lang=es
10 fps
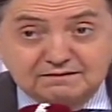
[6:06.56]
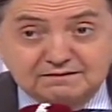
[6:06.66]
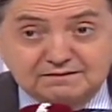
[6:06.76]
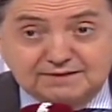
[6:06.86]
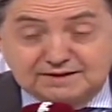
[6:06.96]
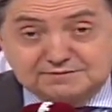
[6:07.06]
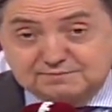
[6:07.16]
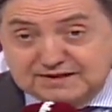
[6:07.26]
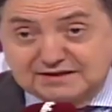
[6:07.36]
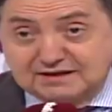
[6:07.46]
Es decir,
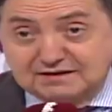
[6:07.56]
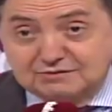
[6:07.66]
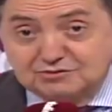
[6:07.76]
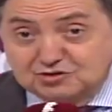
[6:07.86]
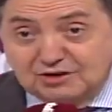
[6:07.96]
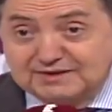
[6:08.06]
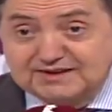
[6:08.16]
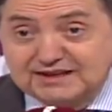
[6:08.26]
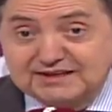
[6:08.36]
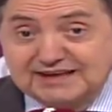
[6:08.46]
España no
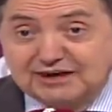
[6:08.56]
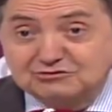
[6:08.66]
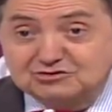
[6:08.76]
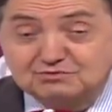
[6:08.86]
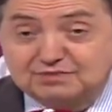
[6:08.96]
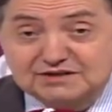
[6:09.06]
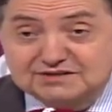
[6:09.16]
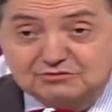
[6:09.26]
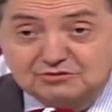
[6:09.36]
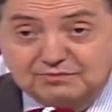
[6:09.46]
solamente ya no es un país
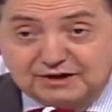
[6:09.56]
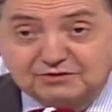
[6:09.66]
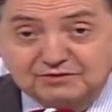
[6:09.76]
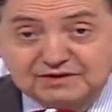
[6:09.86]
europeo,